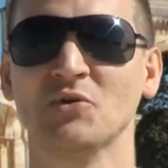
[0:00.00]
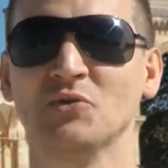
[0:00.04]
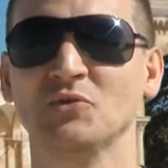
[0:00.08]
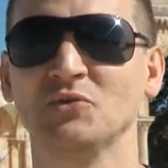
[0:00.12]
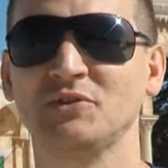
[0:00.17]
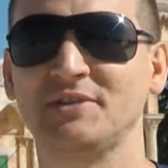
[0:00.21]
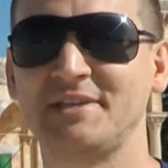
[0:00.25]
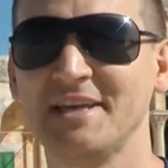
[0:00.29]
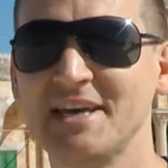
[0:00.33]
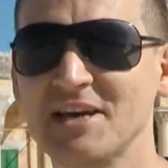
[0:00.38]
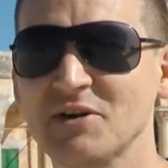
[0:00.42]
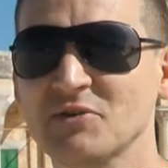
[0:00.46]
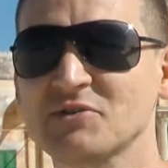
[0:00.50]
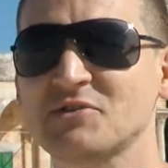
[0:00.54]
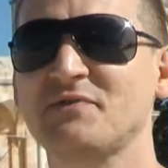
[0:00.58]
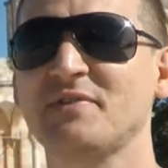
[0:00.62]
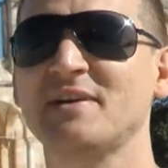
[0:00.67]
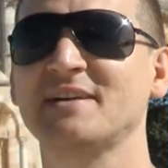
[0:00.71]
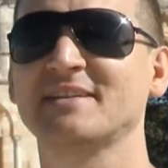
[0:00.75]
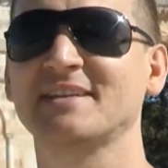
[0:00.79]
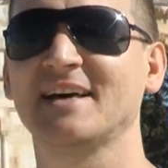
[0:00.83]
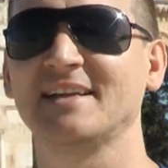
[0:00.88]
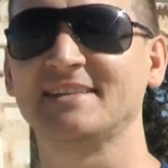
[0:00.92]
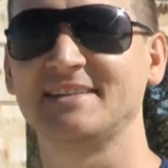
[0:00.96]
o Deus
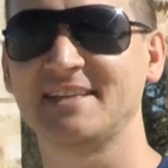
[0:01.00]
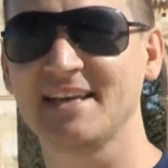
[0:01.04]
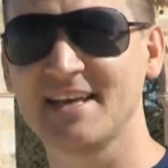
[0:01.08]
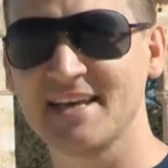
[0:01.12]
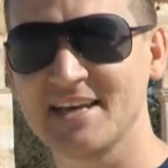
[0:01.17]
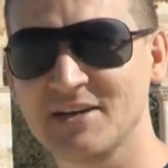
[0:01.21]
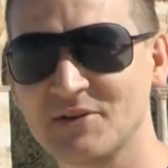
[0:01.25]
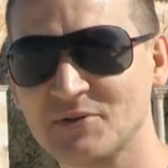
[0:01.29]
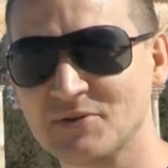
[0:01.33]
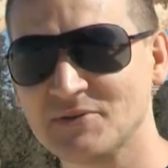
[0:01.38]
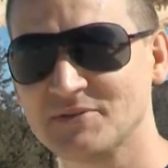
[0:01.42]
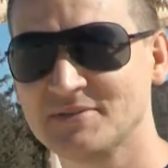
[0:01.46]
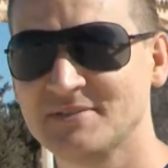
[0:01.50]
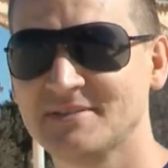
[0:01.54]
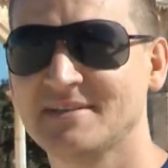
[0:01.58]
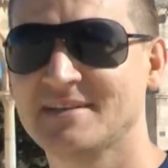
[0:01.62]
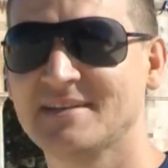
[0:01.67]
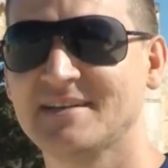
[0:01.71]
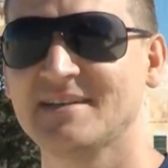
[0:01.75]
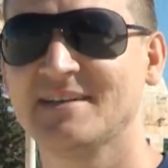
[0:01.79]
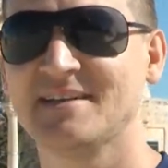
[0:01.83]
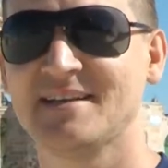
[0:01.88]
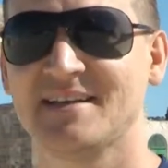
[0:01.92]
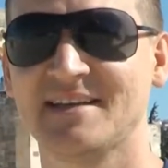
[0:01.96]
verdadeiro.
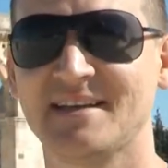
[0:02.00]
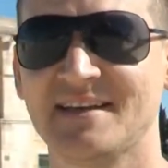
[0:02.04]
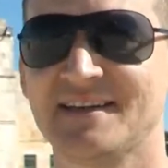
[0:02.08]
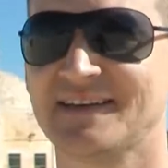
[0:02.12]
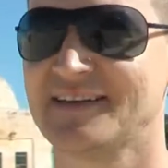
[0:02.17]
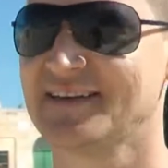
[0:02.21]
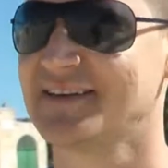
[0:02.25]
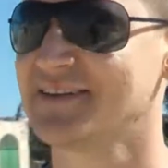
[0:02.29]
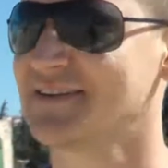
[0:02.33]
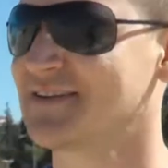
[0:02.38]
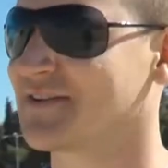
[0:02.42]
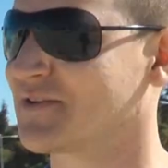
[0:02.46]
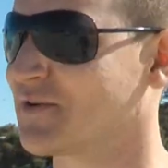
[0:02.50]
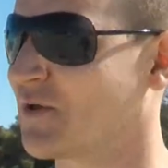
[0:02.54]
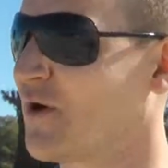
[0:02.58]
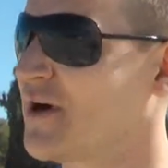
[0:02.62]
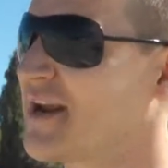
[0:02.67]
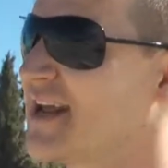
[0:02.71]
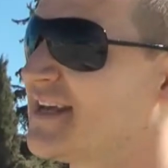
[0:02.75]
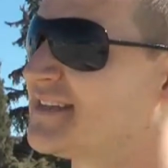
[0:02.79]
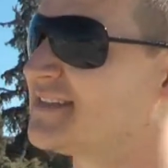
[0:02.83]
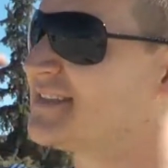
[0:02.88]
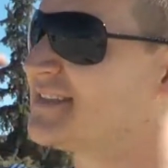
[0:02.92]
Glória a